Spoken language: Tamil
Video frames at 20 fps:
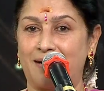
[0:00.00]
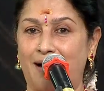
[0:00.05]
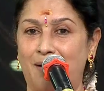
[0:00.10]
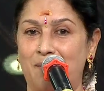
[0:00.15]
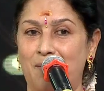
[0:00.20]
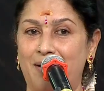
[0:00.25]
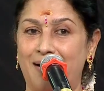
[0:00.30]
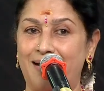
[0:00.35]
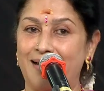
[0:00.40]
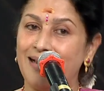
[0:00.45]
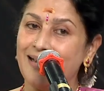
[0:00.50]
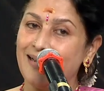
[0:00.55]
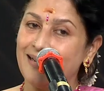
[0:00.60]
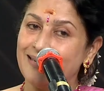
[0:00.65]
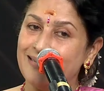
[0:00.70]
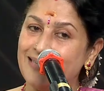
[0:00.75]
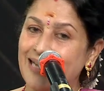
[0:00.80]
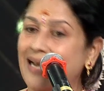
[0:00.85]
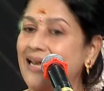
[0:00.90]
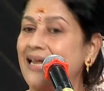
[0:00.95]
ட்ராமாவில்
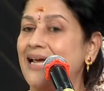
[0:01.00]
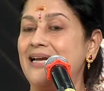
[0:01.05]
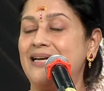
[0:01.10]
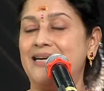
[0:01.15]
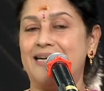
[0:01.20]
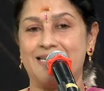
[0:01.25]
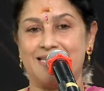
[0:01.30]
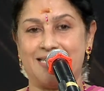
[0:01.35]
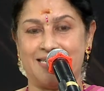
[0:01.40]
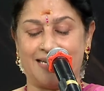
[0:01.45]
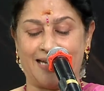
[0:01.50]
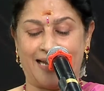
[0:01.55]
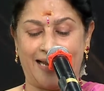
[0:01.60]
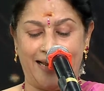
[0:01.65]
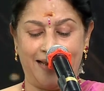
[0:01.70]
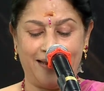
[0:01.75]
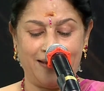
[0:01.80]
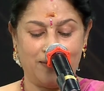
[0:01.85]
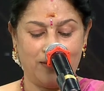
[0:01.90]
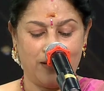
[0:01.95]
நிறையா
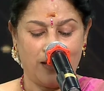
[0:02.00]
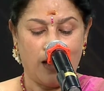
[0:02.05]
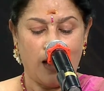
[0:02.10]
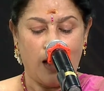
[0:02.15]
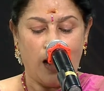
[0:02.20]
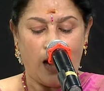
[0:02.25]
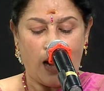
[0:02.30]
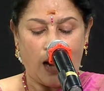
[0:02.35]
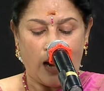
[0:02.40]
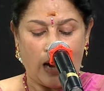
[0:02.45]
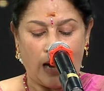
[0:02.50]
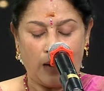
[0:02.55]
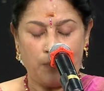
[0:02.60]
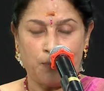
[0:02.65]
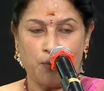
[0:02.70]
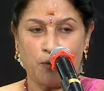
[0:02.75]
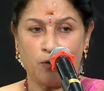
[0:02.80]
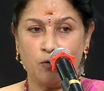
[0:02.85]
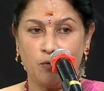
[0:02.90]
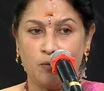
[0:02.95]
நடிச்சிருக்கேன்
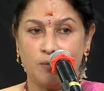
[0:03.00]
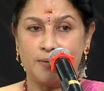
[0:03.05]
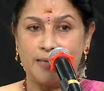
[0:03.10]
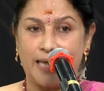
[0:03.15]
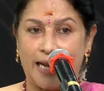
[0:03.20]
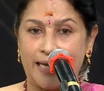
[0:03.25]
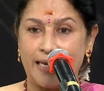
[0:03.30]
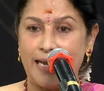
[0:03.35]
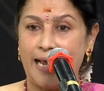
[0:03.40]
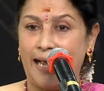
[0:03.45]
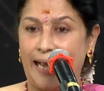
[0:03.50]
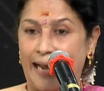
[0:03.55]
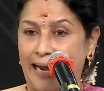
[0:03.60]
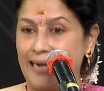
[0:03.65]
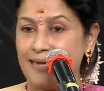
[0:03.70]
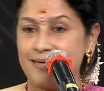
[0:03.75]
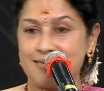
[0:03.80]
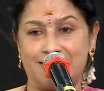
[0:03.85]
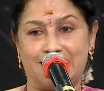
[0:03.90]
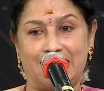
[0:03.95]
அப்புறம் நிறையா
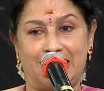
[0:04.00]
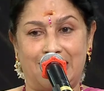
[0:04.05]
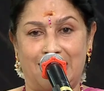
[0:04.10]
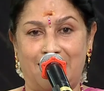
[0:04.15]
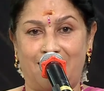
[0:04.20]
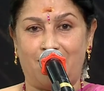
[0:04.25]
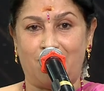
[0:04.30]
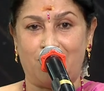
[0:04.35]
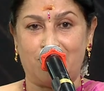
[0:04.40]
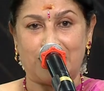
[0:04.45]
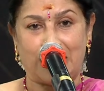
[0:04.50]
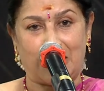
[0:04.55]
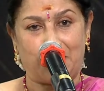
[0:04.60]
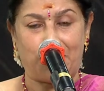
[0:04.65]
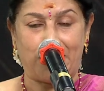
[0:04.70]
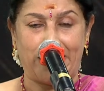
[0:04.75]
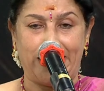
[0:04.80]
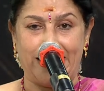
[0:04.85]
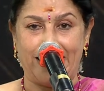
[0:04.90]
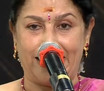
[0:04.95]
ஆட்ஸ் எல்லாம்
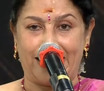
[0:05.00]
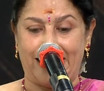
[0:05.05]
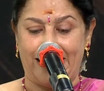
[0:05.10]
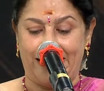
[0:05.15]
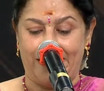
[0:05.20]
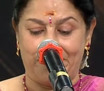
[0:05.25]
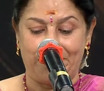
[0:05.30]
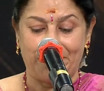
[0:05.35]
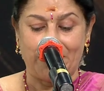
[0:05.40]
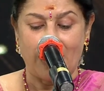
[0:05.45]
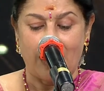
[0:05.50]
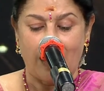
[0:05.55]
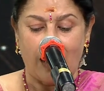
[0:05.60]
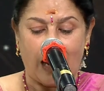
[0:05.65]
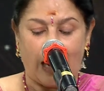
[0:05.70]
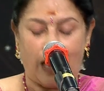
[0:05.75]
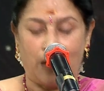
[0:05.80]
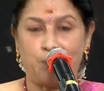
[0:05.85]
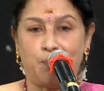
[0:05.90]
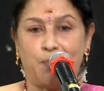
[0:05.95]
நான் பண்ணியிருக்கேன்
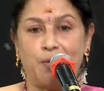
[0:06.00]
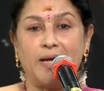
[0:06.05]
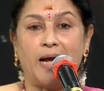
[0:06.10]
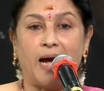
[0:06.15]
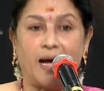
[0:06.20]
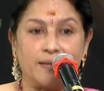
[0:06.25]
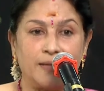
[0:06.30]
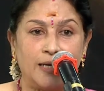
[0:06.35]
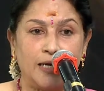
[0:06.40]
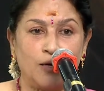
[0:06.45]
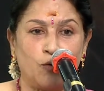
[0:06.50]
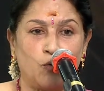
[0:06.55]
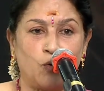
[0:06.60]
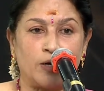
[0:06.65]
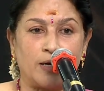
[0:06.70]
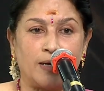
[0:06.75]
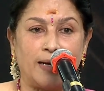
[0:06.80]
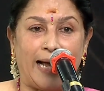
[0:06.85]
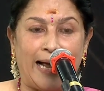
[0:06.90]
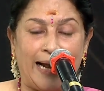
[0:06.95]
அப்படி அதில்
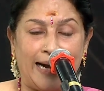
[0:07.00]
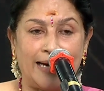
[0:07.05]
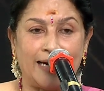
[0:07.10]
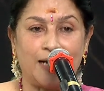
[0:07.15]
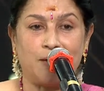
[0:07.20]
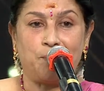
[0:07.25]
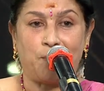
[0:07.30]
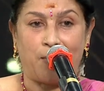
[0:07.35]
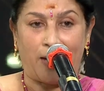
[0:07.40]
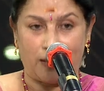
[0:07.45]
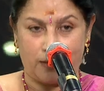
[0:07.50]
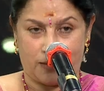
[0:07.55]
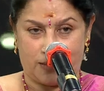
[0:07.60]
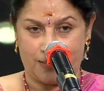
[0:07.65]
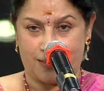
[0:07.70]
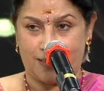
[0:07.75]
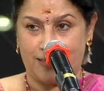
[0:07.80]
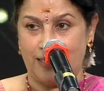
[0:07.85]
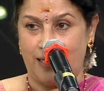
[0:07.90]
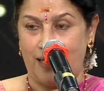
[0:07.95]
ஒரு ஆடை
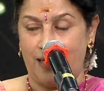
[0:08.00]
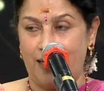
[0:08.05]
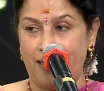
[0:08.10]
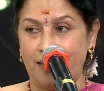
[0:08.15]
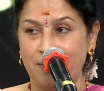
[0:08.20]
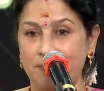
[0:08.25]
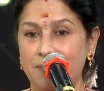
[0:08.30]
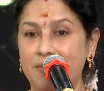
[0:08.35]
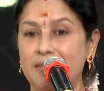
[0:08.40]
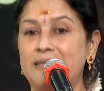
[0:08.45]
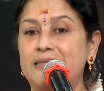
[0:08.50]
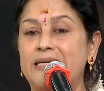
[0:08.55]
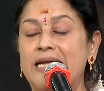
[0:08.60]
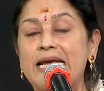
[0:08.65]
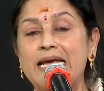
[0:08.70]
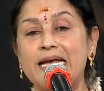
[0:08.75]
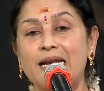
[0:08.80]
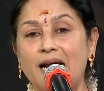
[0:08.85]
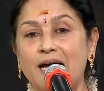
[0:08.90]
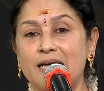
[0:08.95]
பார்த்துட்டு தான்
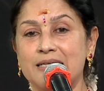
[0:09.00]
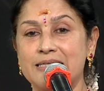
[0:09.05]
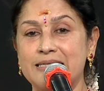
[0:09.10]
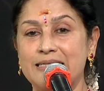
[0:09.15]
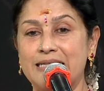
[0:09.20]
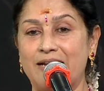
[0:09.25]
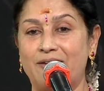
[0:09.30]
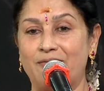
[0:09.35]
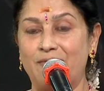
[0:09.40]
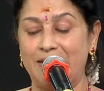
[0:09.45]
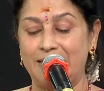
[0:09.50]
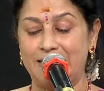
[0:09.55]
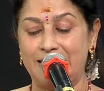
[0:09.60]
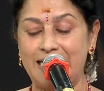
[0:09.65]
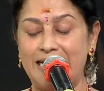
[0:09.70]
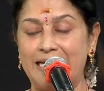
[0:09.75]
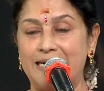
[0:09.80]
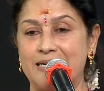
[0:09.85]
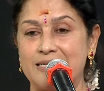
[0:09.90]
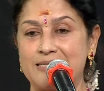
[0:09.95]
டி ராஜேந்தர் வந்து
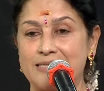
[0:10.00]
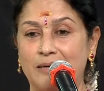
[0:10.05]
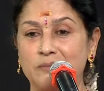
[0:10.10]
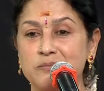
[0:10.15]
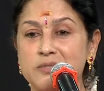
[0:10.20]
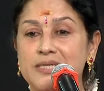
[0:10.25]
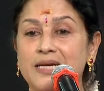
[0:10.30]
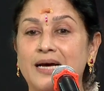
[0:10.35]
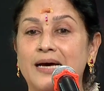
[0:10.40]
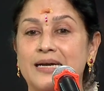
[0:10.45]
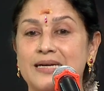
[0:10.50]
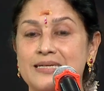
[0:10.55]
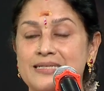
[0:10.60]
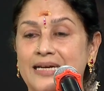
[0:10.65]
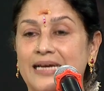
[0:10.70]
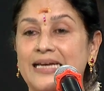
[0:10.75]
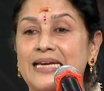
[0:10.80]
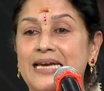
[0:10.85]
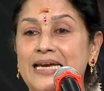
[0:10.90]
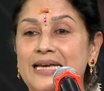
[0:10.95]
என்னை சம்சார
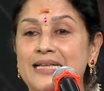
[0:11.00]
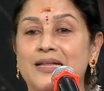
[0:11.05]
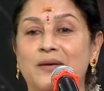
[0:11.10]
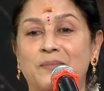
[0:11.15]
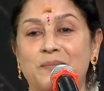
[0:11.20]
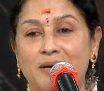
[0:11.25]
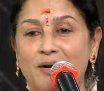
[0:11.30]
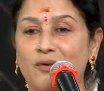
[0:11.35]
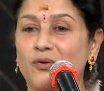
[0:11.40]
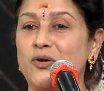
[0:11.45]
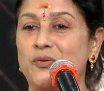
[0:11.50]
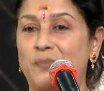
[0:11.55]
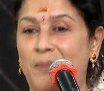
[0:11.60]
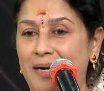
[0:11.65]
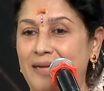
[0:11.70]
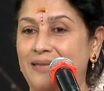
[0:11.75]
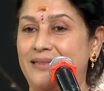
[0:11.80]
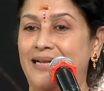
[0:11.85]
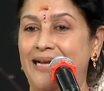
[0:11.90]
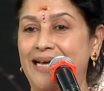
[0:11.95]
சங்கீதம்ன்ற ஒரு
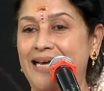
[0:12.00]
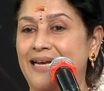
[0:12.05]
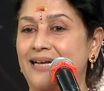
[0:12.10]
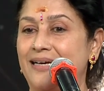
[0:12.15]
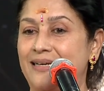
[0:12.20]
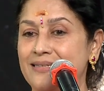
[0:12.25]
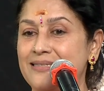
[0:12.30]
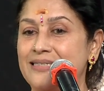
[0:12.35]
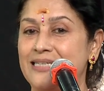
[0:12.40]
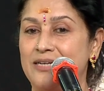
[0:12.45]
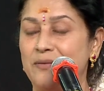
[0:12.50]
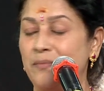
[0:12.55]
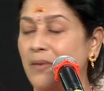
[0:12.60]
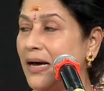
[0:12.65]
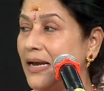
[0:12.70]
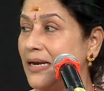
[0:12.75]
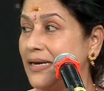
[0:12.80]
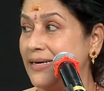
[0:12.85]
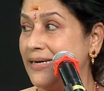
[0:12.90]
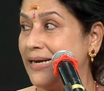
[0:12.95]
படத்தில் எனக்கு
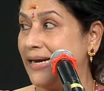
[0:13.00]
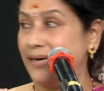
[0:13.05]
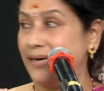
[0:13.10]
சினிமாவில்